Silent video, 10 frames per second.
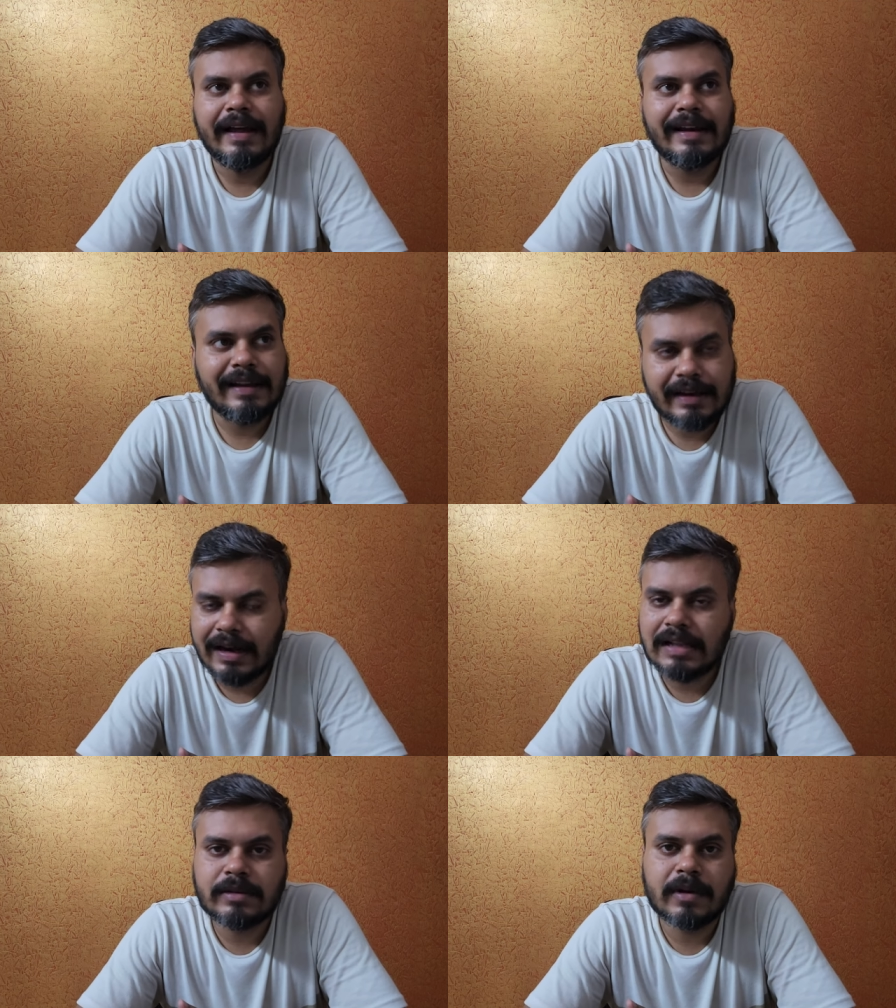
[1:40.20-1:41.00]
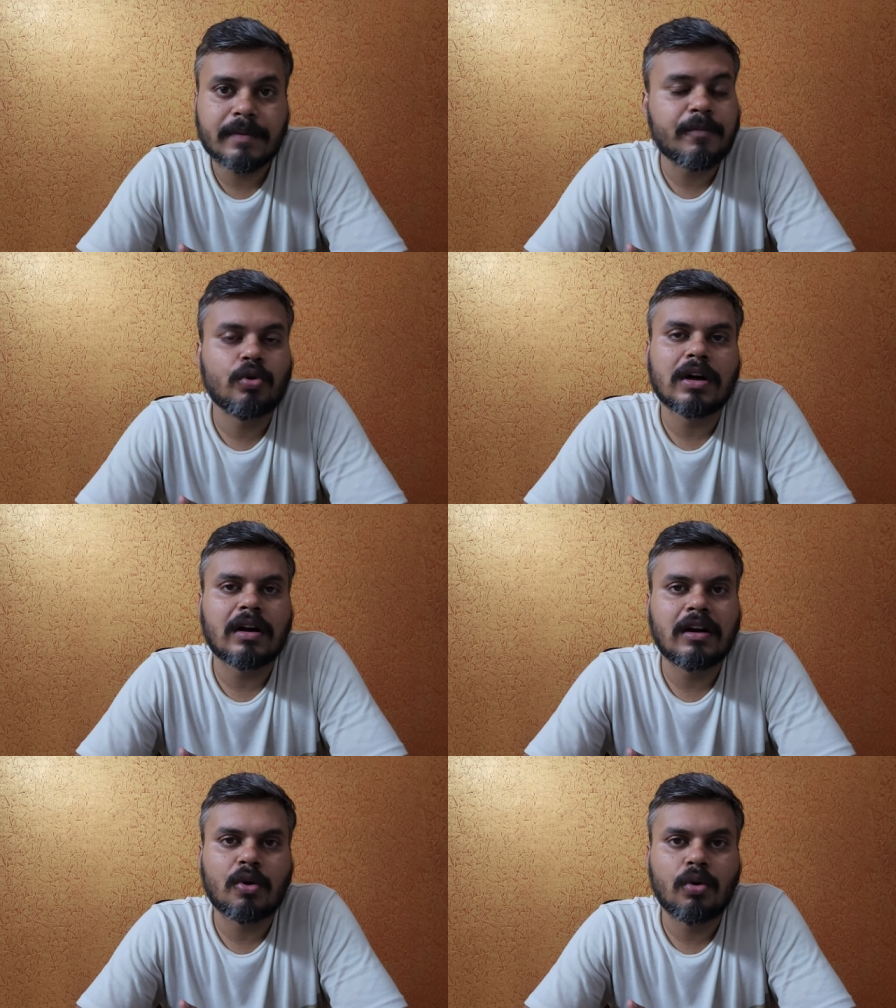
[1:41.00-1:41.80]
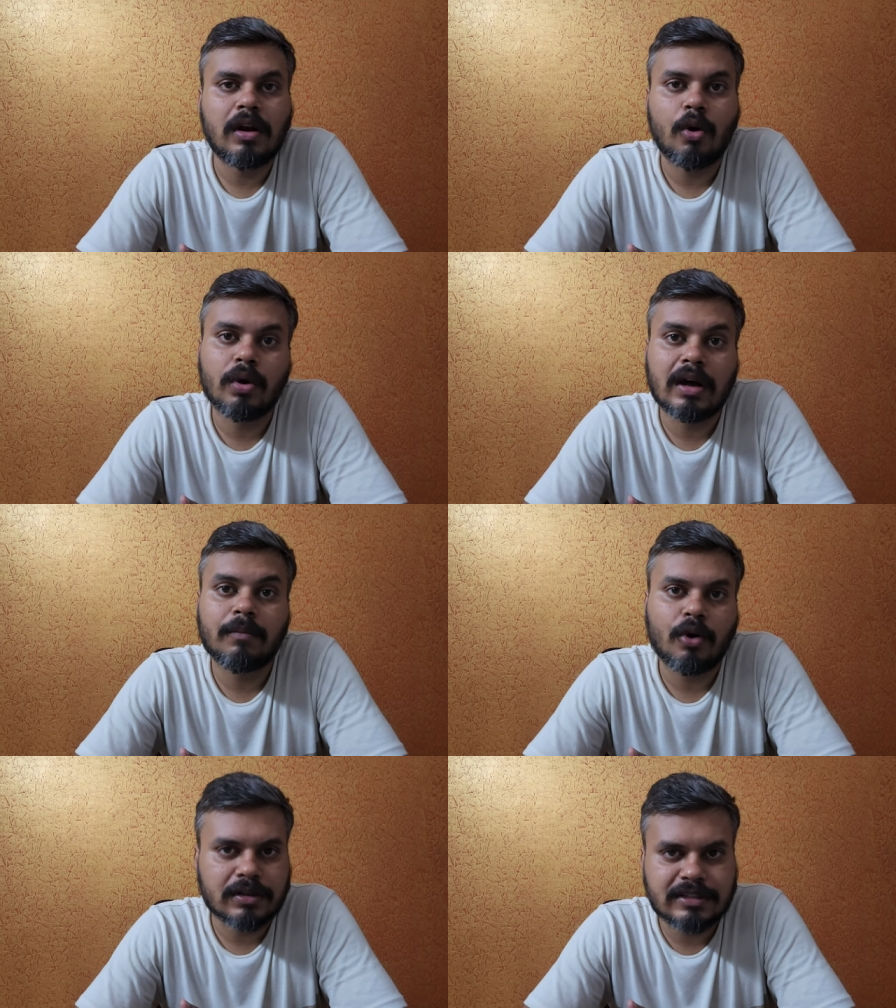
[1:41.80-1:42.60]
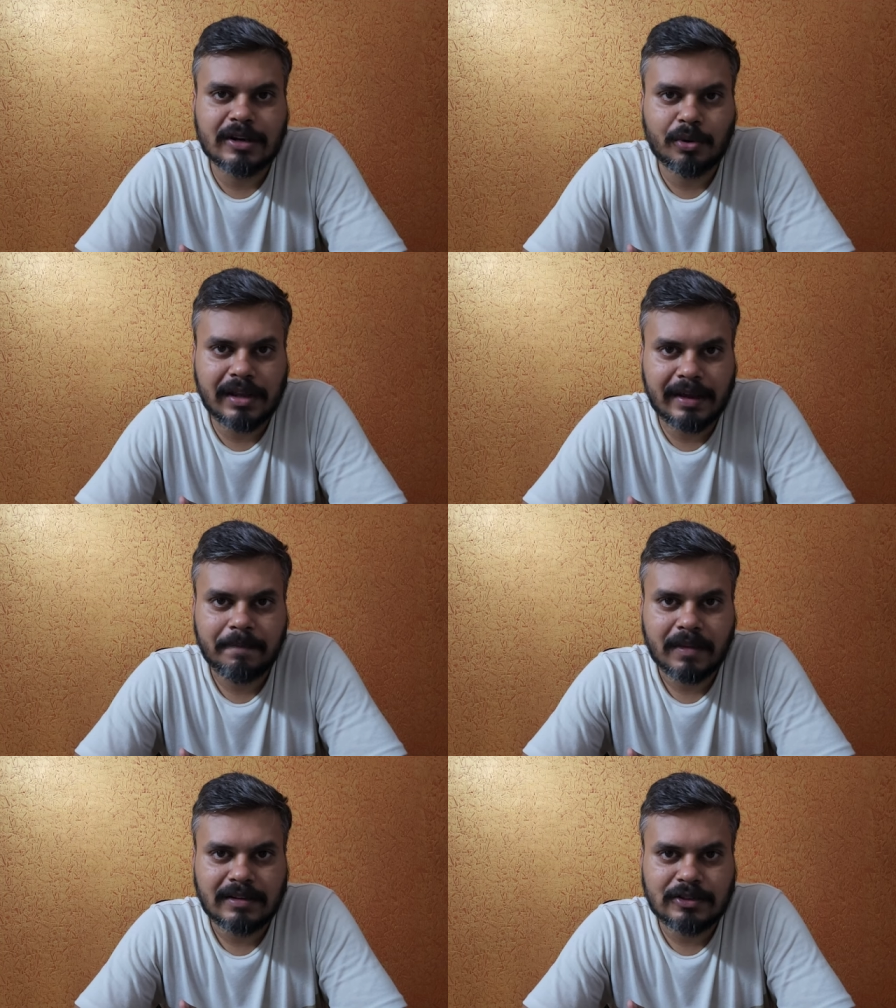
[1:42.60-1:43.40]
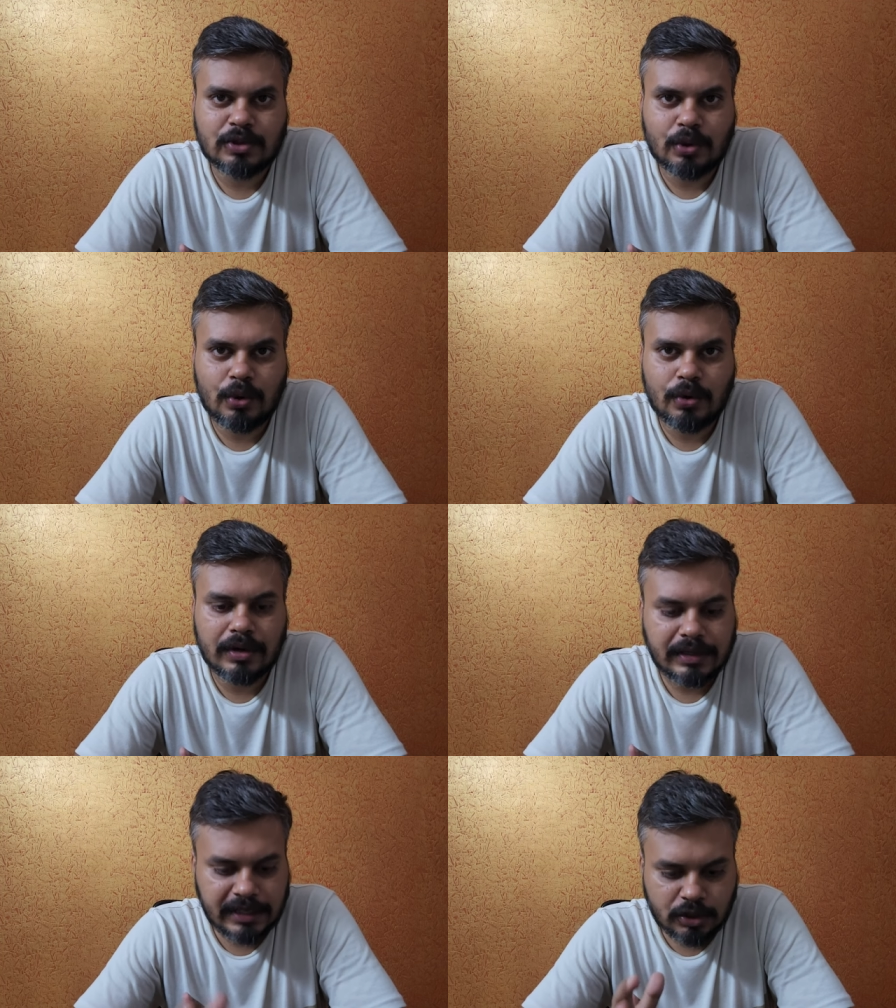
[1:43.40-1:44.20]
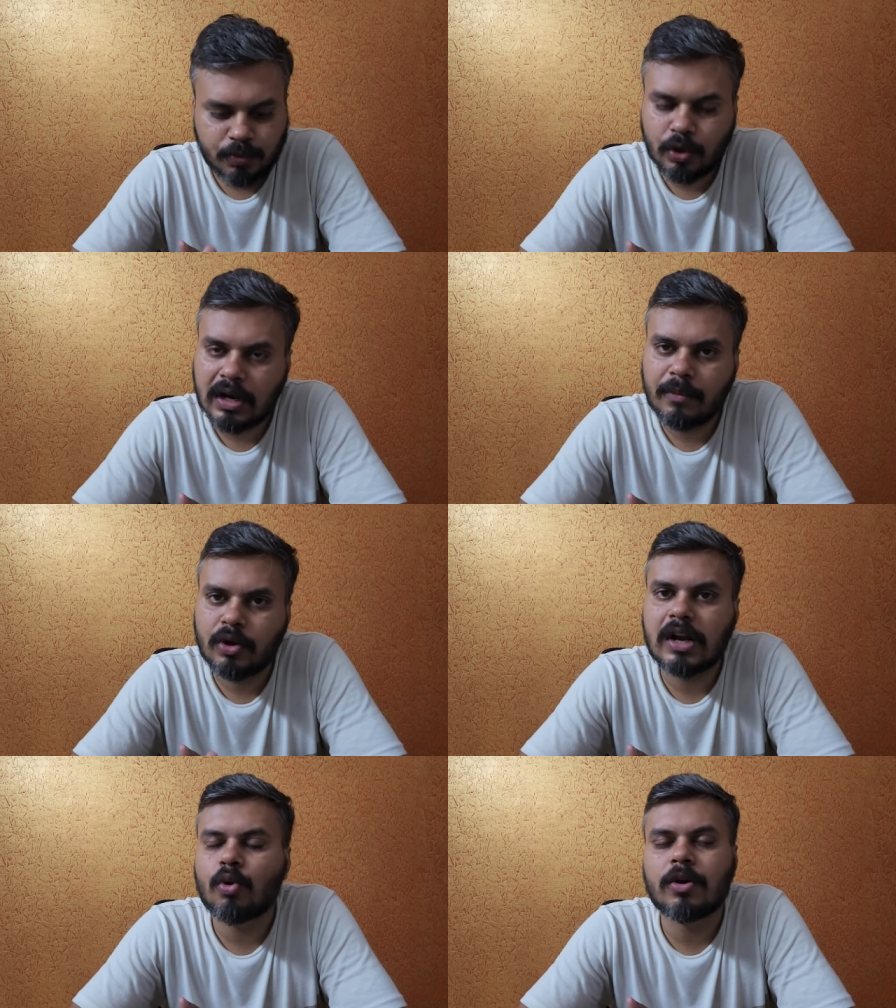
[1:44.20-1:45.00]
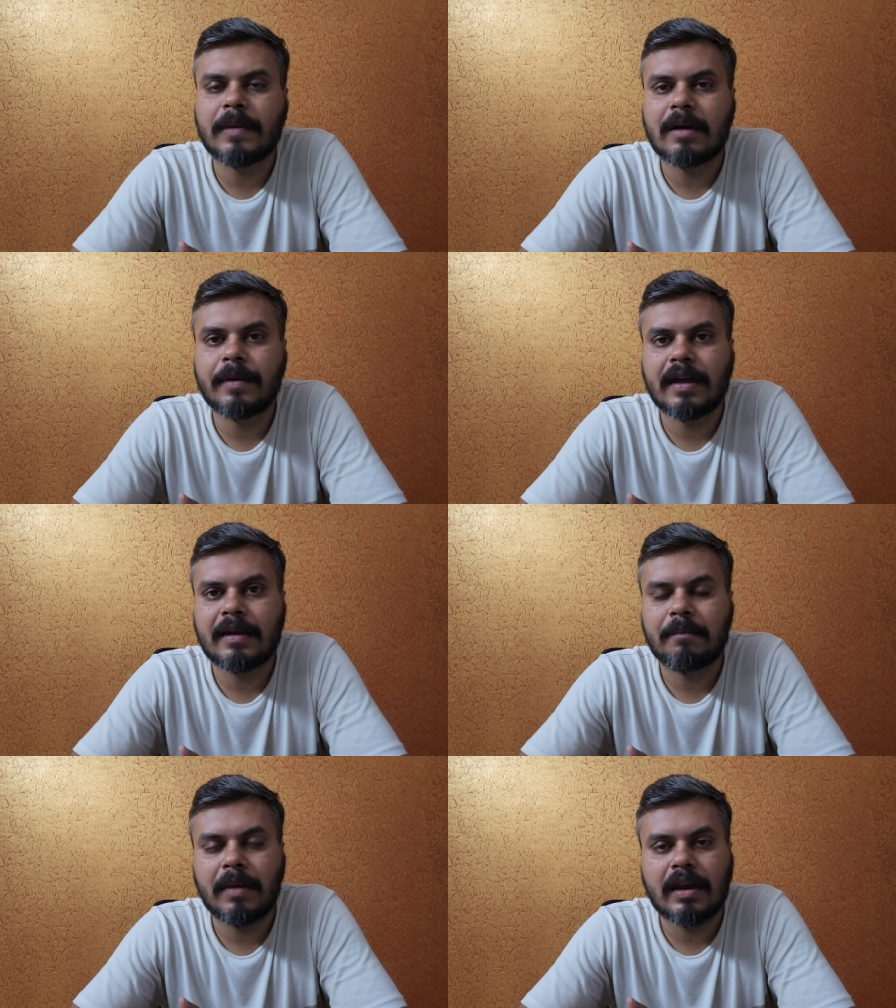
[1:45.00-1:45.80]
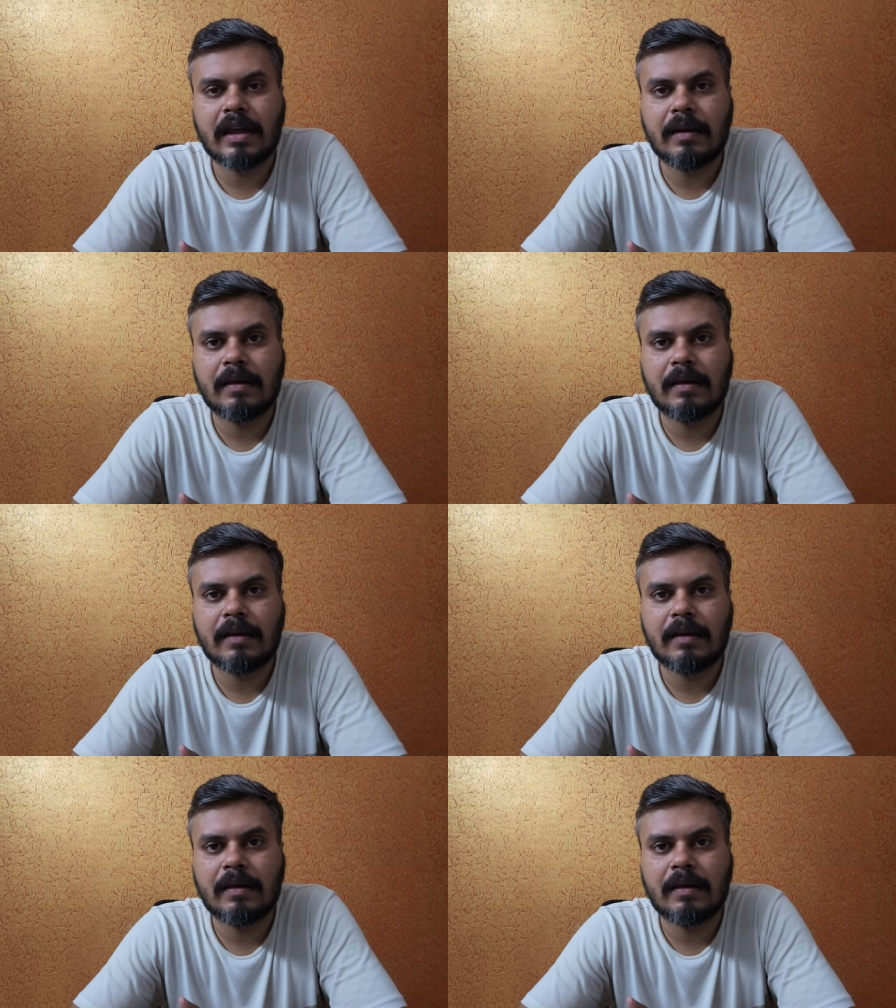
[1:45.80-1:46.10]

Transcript: लीनियर अलजबरा पे पूरा कंट्रोल होना बहुत ज़रूरी है सो so, ये जो पूरा का पूरा रोड मैप है मैंने